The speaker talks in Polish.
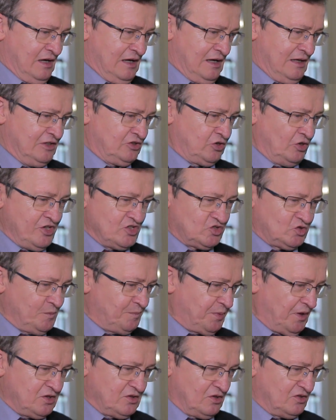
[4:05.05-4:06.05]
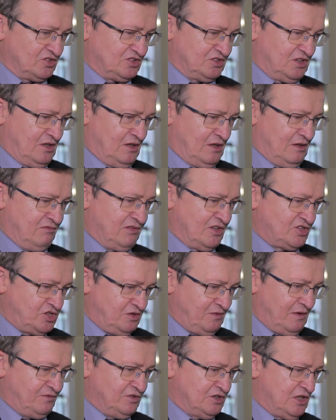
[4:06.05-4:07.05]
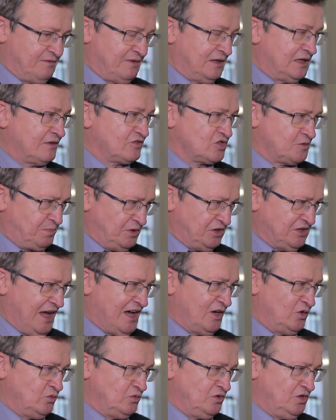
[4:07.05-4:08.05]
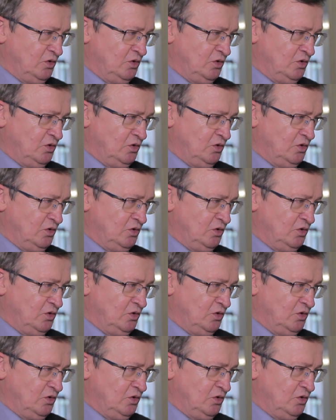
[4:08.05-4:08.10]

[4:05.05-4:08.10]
ale to nie są pieniądze właściwie wydawane w szpitalu.